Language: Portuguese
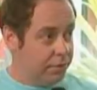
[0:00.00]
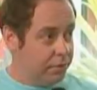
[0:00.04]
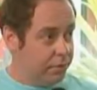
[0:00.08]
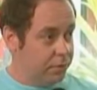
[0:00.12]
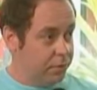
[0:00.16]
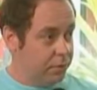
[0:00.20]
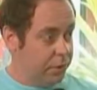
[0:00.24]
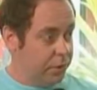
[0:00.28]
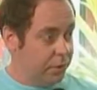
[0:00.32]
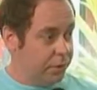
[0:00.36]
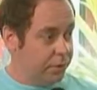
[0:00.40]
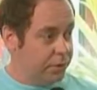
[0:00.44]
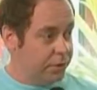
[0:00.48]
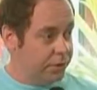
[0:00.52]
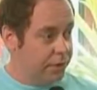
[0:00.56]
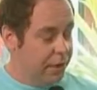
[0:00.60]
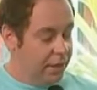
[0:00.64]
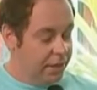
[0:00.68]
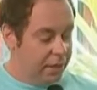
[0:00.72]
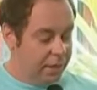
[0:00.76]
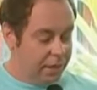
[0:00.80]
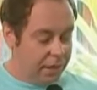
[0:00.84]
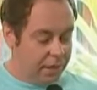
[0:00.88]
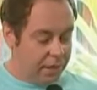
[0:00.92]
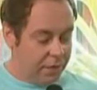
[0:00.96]
do Norte
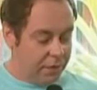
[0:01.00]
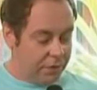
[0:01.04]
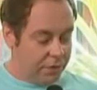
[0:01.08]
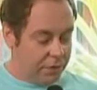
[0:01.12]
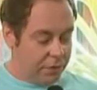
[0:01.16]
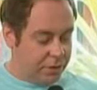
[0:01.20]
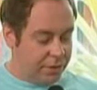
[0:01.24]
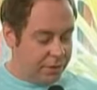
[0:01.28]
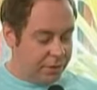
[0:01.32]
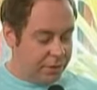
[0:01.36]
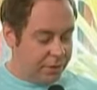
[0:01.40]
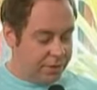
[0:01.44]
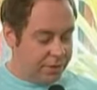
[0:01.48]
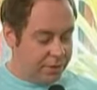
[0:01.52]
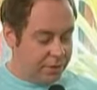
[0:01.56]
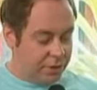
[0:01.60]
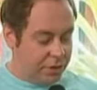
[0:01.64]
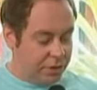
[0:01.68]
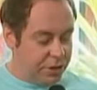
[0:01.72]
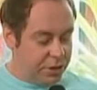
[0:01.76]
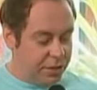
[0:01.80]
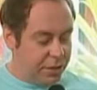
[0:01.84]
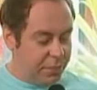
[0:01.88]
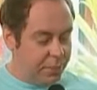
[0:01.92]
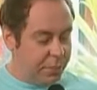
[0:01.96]
vocês estão
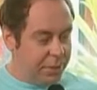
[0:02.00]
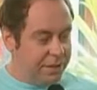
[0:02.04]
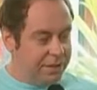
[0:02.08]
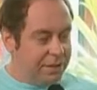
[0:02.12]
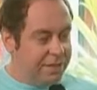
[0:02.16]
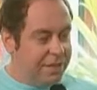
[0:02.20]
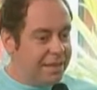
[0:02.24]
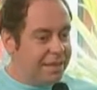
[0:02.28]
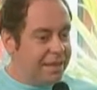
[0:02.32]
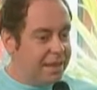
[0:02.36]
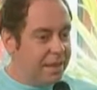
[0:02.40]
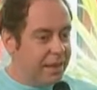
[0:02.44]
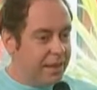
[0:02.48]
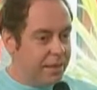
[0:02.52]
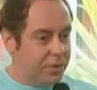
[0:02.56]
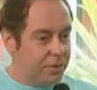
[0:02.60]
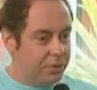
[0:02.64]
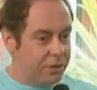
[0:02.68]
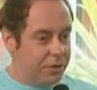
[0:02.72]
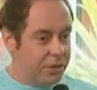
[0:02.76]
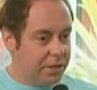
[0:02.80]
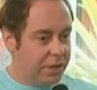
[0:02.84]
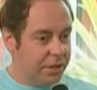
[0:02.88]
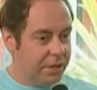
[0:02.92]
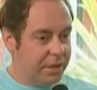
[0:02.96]
sempre
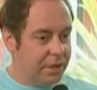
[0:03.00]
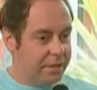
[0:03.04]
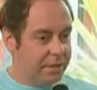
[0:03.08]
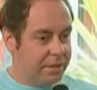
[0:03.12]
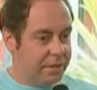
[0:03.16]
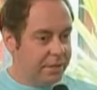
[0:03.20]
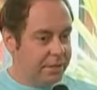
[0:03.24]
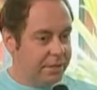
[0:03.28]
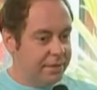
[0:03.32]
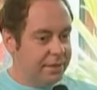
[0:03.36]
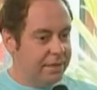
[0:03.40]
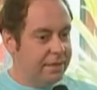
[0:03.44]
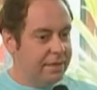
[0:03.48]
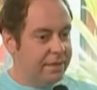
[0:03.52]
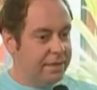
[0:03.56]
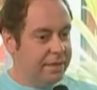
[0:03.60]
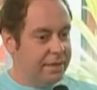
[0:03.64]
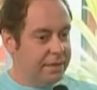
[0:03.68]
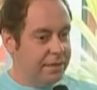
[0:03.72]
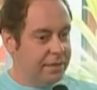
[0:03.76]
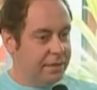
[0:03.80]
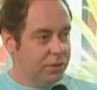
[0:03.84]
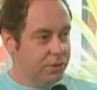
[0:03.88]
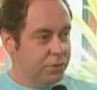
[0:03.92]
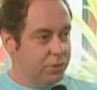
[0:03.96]
antenados a essas
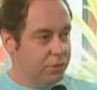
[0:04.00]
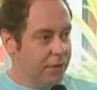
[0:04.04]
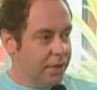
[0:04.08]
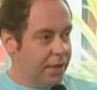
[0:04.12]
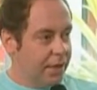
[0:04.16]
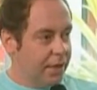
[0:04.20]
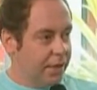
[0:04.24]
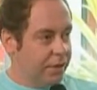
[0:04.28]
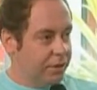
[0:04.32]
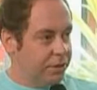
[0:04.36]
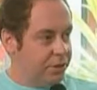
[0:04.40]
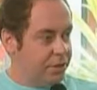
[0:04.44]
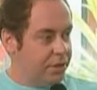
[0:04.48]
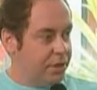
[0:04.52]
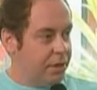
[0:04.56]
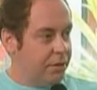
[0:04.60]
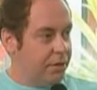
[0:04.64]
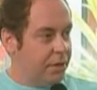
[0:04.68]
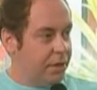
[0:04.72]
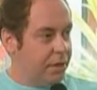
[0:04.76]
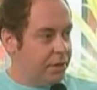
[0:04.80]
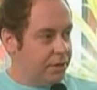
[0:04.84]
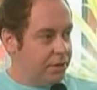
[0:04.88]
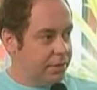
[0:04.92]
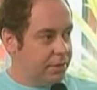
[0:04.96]
tendências do mercado de
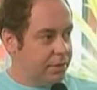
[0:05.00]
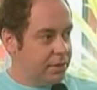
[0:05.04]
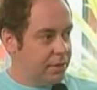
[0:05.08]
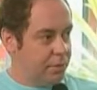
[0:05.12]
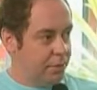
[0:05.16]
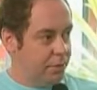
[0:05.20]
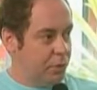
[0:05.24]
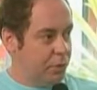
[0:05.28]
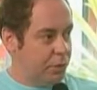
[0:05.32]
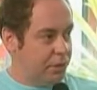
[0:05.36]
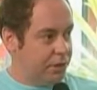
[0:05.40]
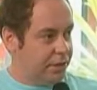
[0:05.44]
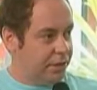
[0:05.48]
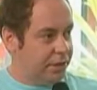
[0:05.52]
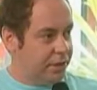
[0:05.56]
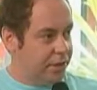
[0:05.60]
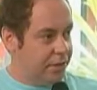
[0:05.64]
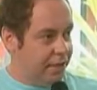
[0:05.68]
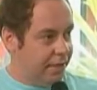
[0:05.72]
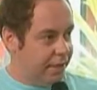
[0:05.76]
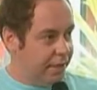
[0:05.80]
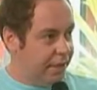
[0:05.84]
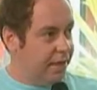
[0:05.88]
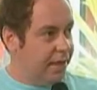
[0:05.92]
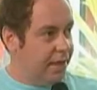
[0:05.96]
trabalho, estão
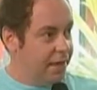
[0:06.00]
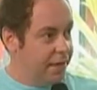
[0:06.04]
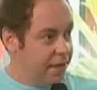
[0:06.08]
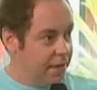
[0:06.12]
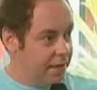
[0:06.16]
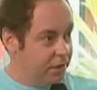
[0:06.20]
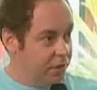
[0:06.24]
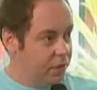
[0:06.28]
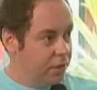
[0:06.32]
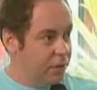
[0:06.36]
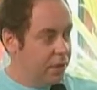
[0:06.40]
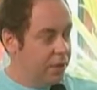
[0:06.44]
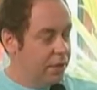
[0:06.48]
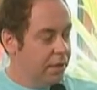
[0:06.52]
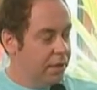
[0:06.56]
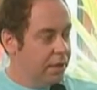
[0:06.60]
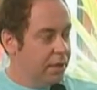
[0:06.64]
apostando e criando